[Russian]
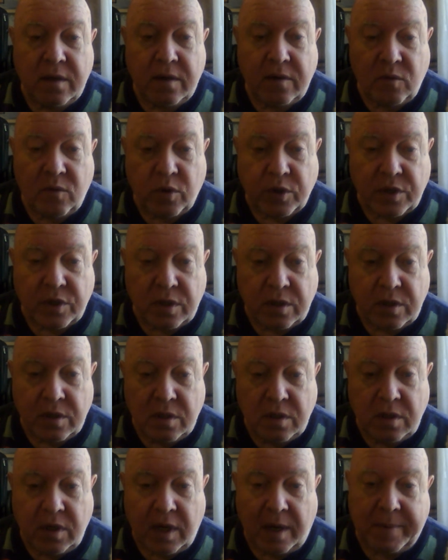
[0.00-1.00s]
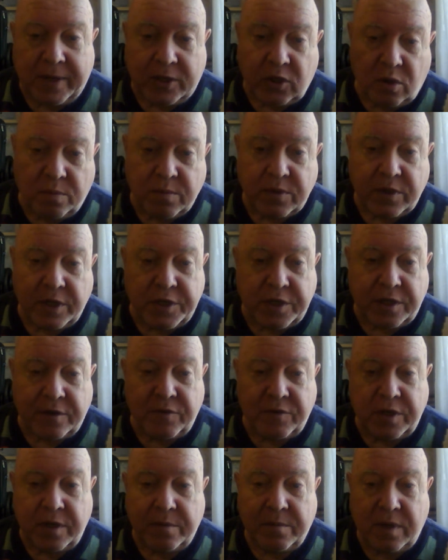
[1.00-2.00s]
Вот. А потом, значит,
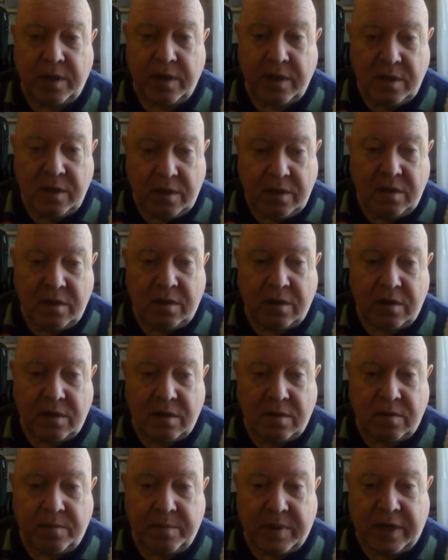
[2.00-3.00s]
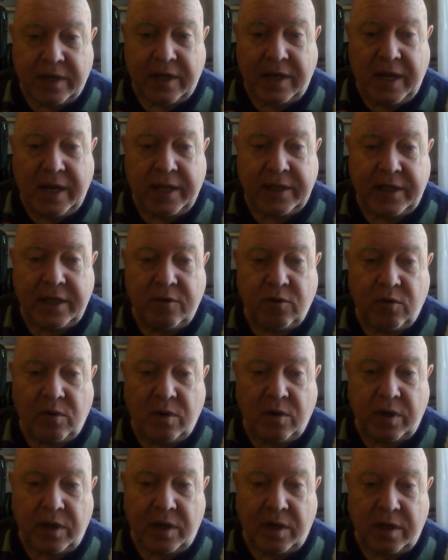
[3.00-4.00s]
видимо, э, продлят
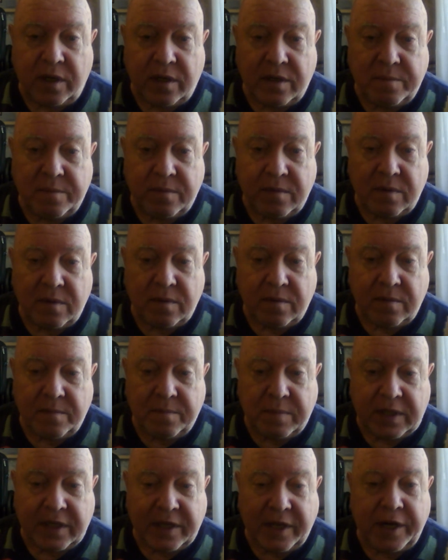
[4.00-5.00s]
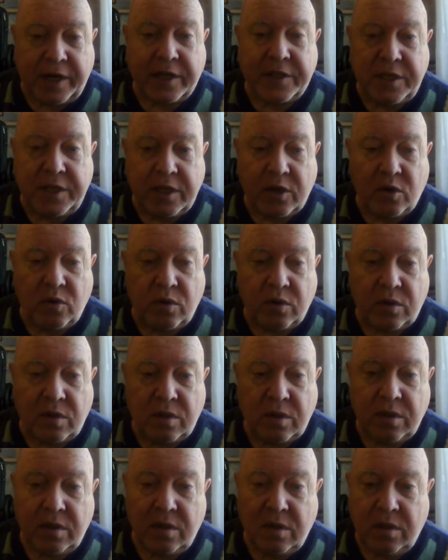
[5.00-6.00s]
его или э, подкорректируют.
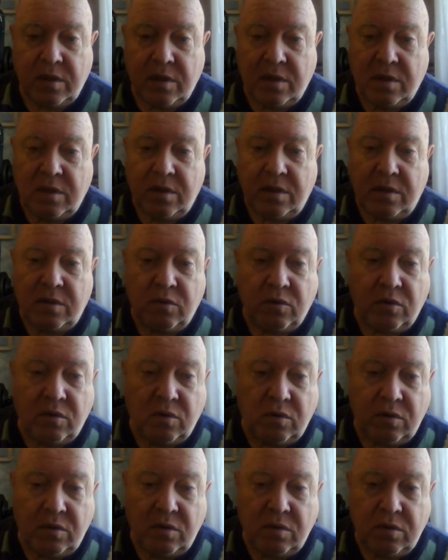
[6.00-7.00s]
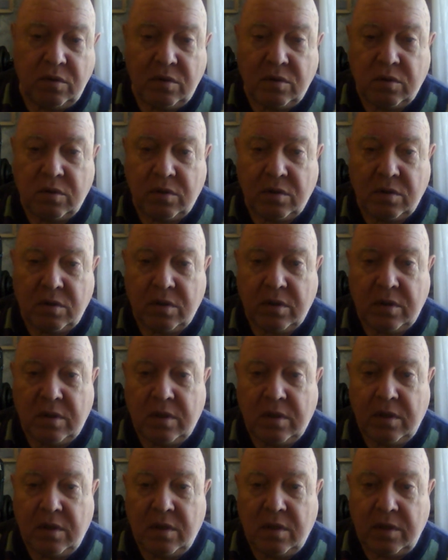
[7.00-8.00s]
Ну,
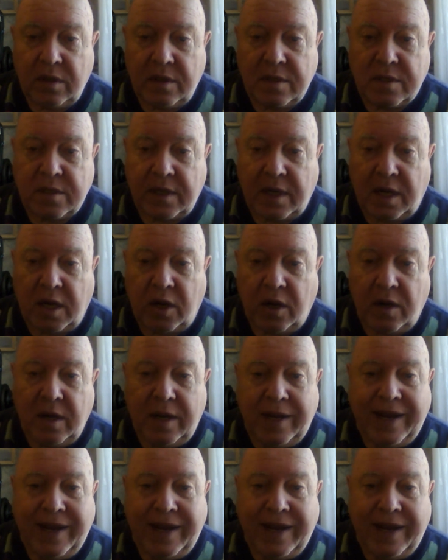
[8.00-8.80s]
не знаю.